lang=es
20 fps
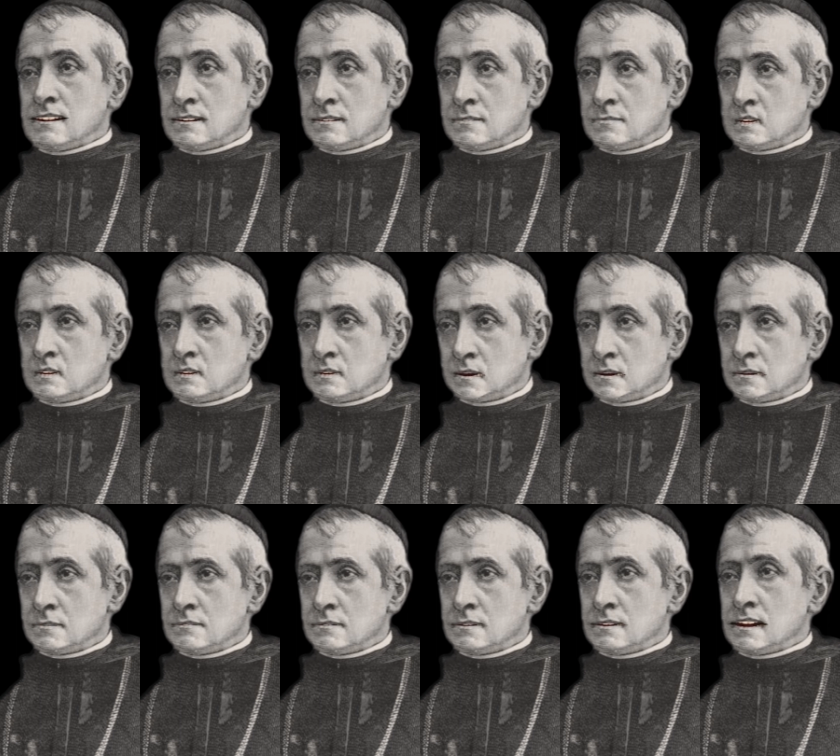
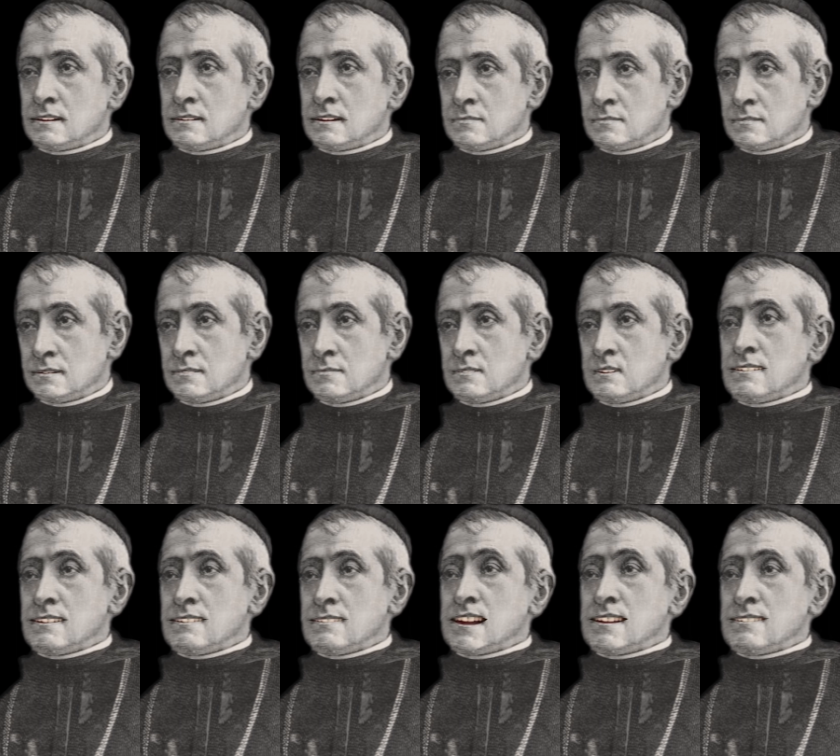posesión del
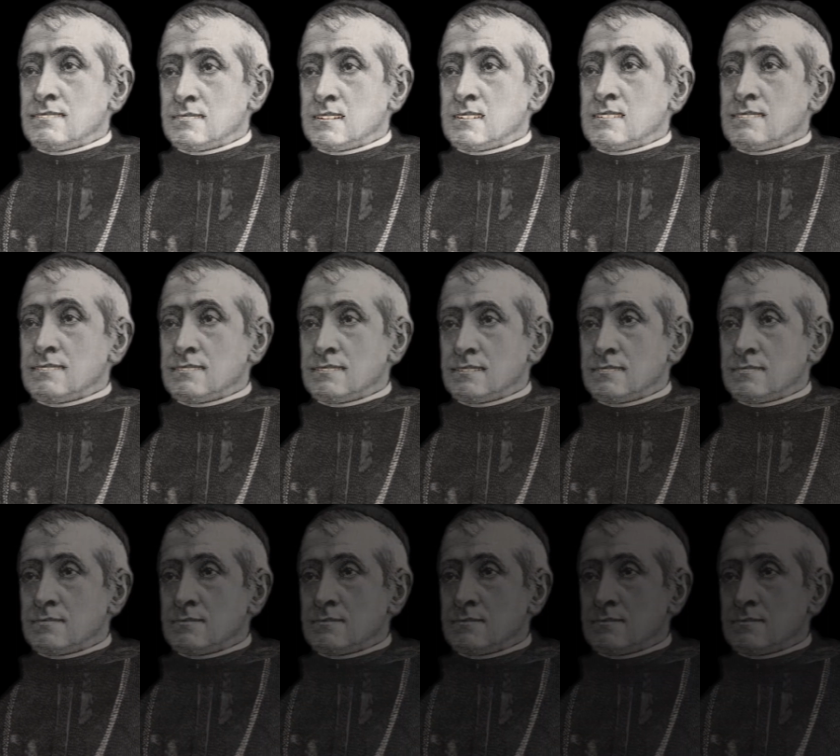arzobispado de Zaragoza.